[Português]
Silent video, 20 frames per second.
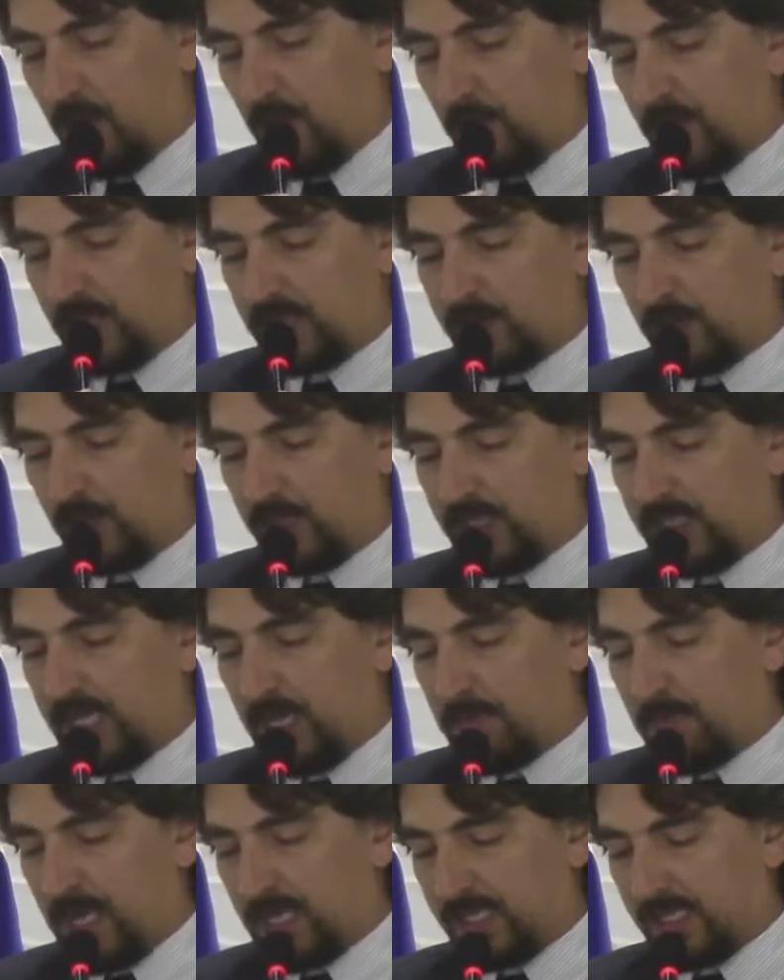o pessoal de
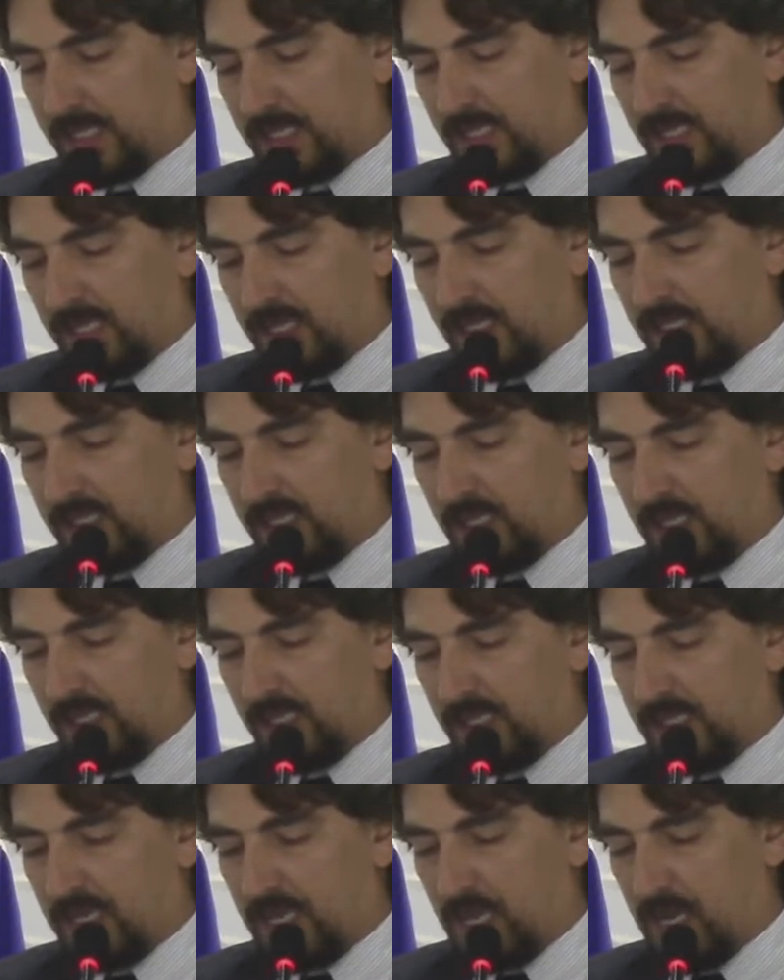Queimada
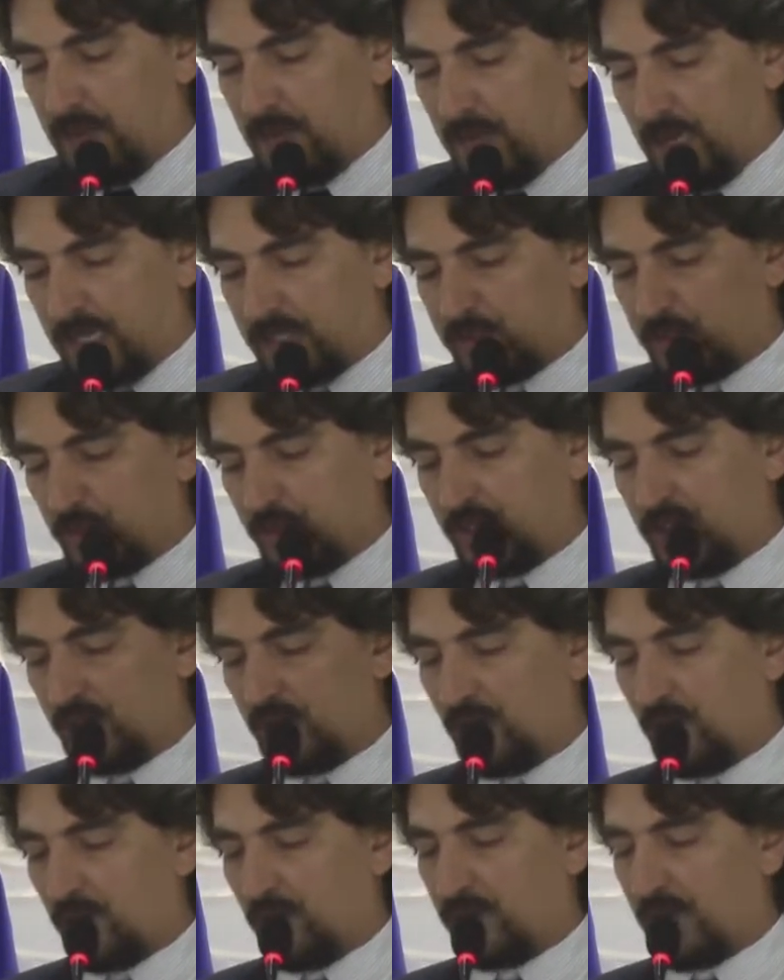Grande, Gama, Sul de
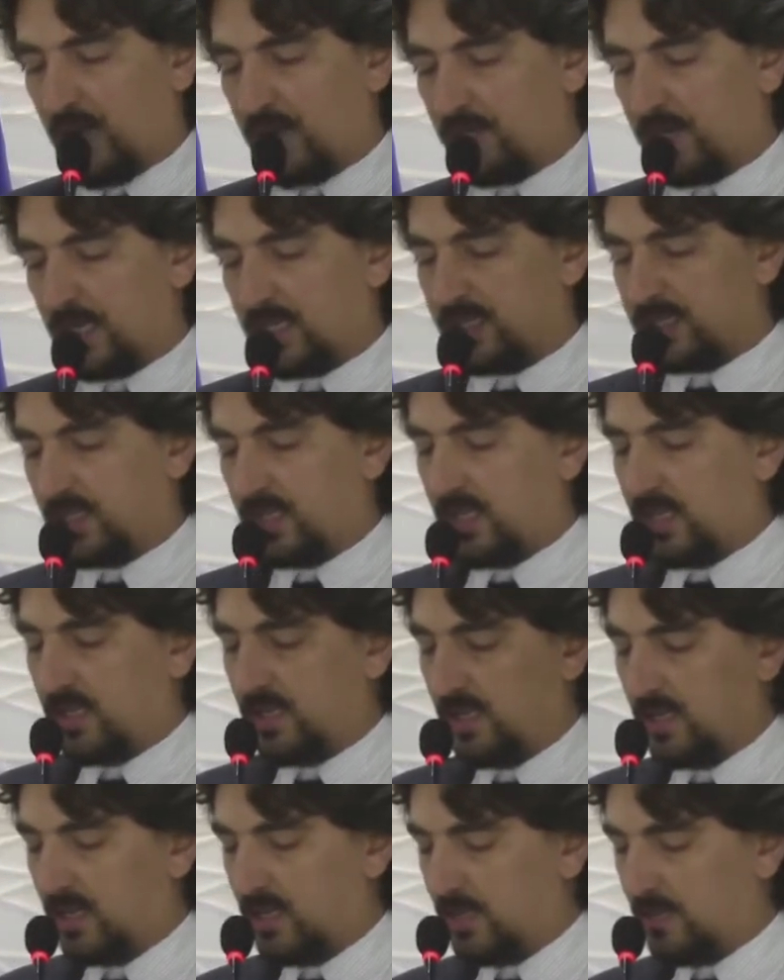Novo,
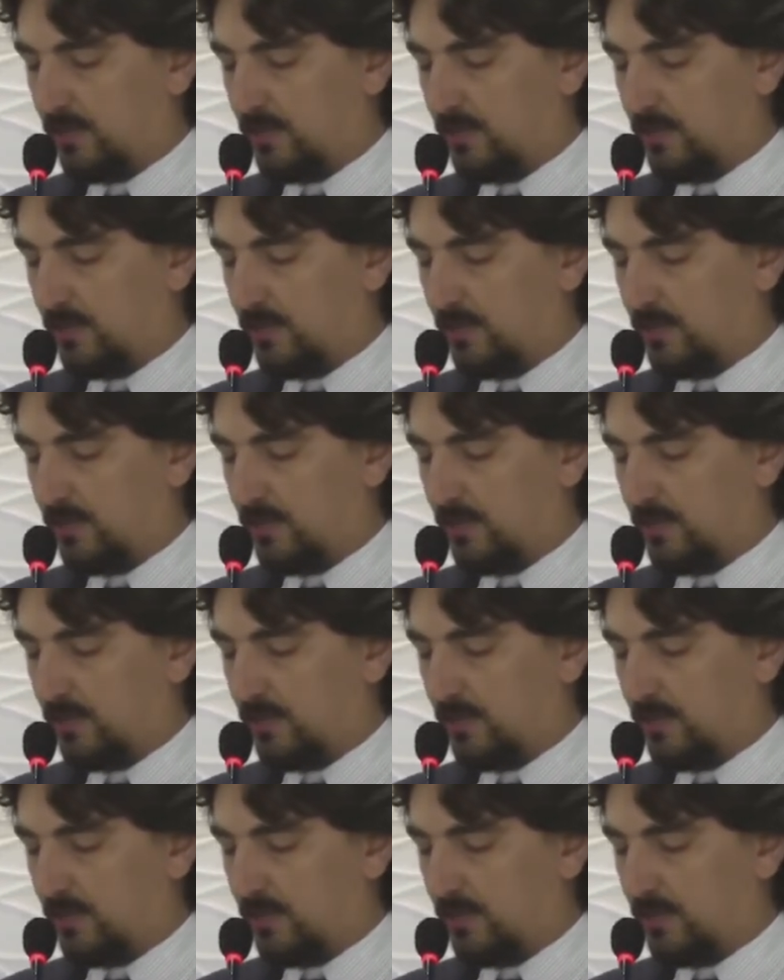Armazém,